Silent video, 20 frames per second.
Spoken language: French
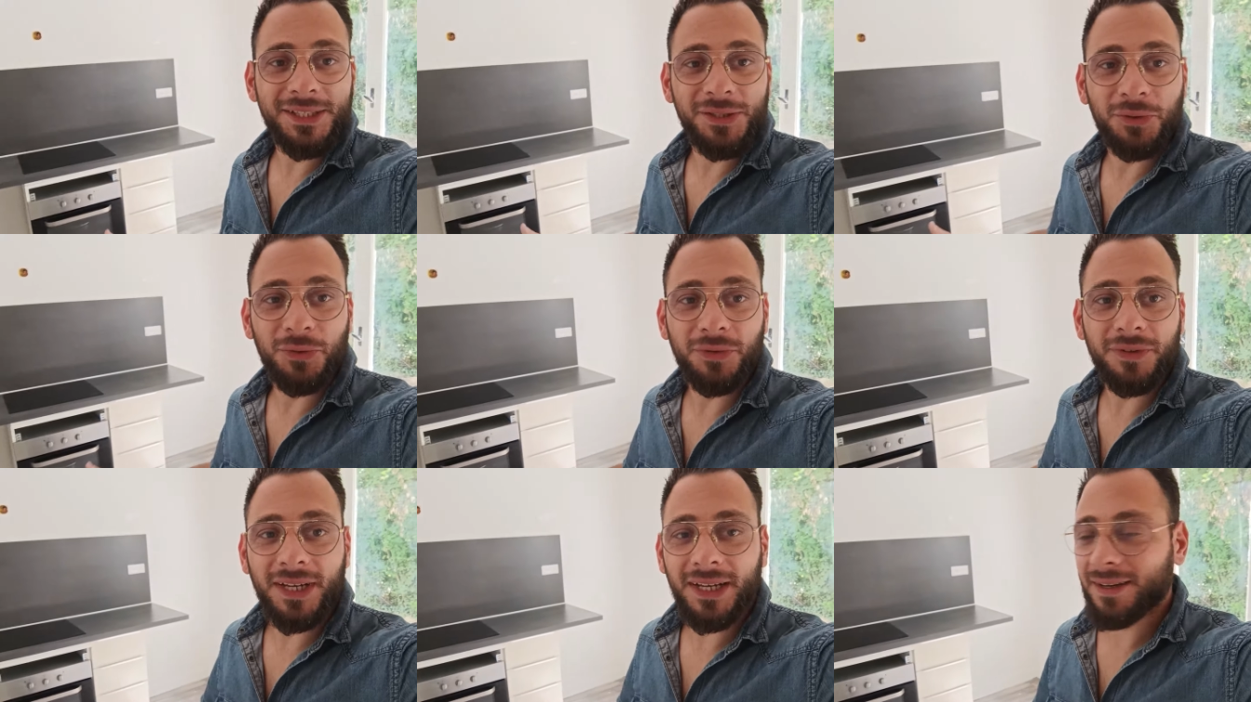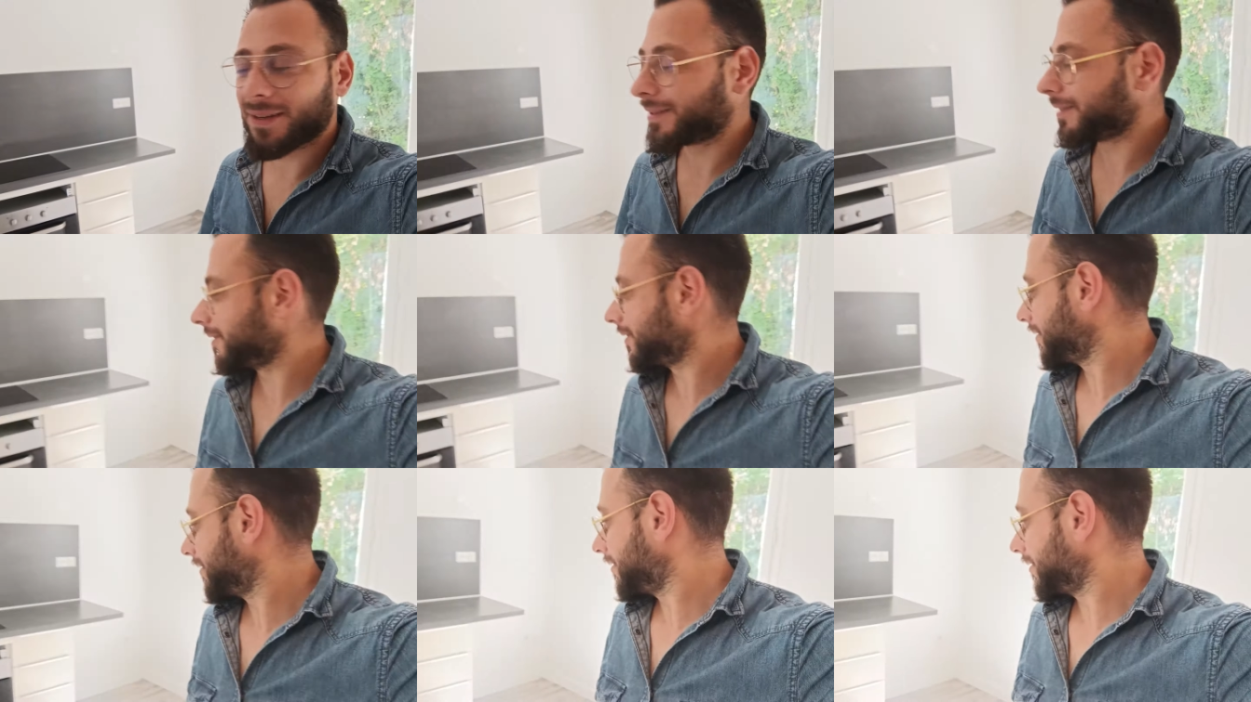ils ont ouvert.
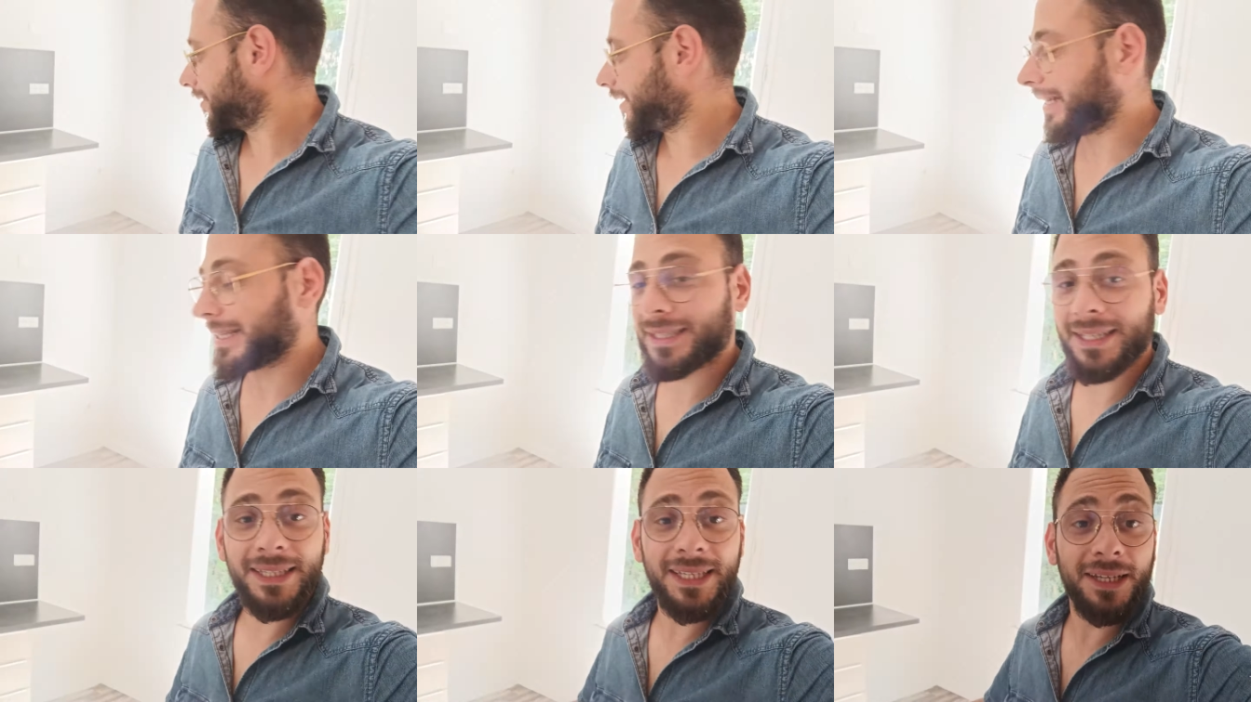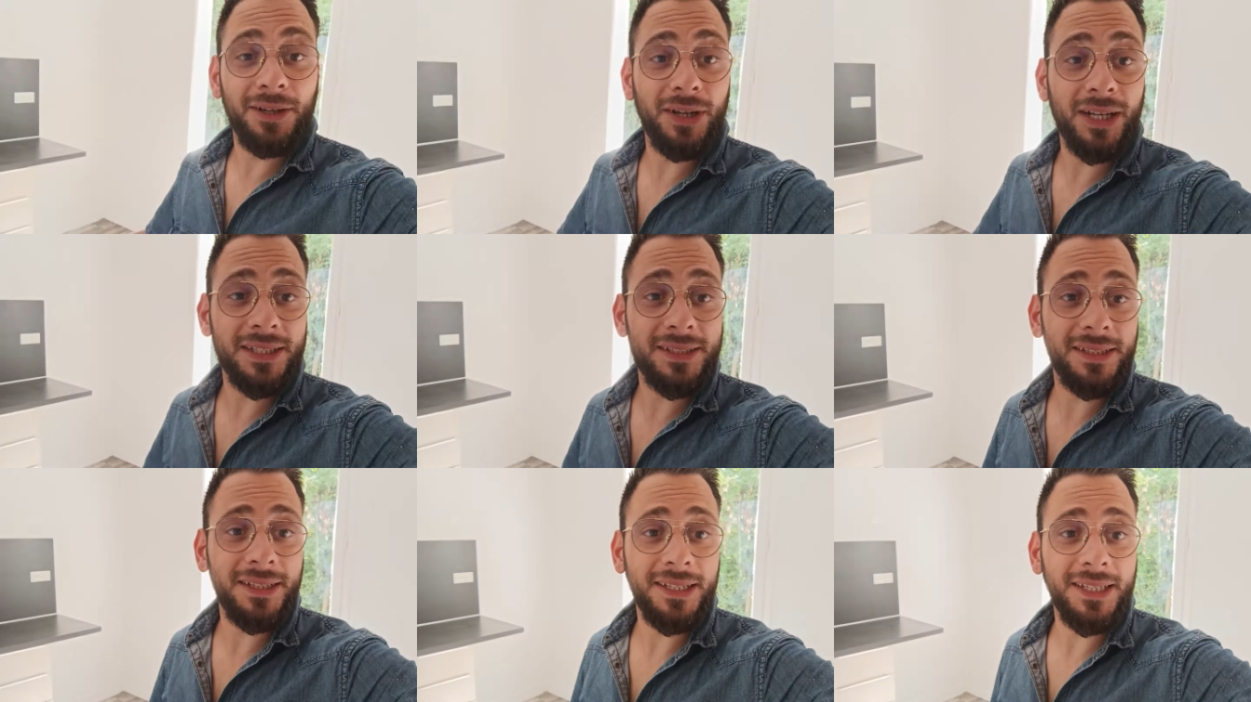Il était
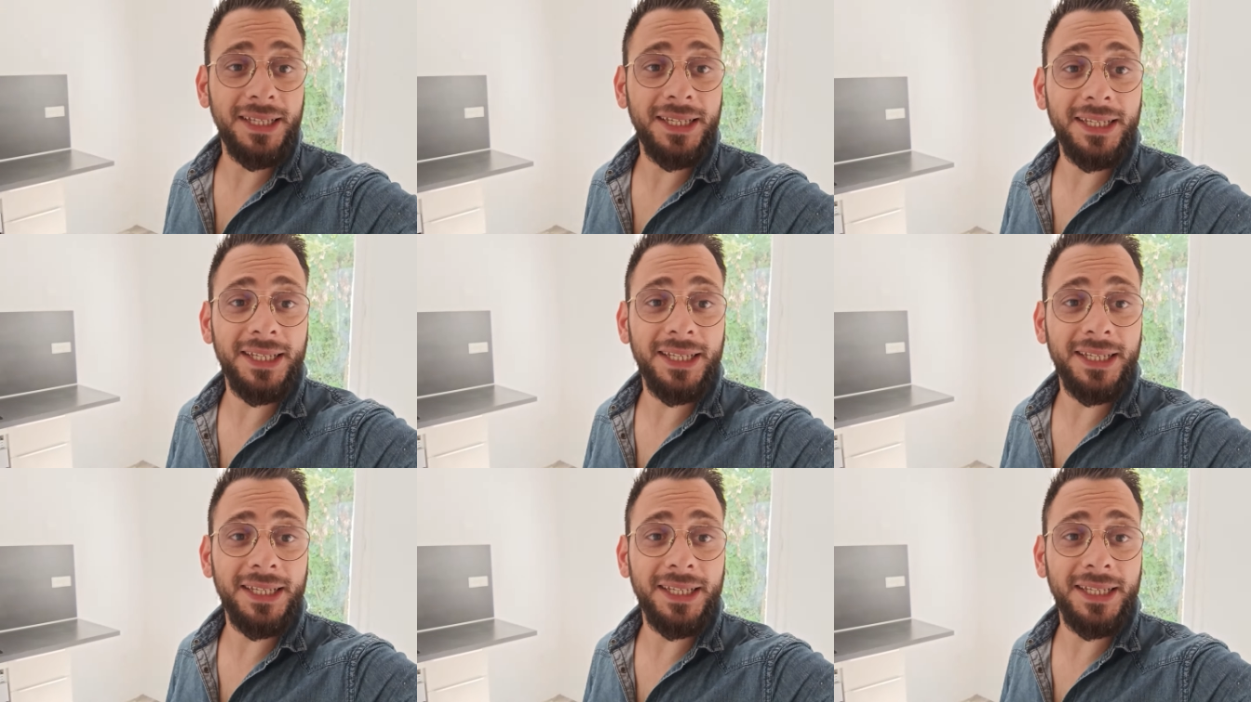dégueulasse.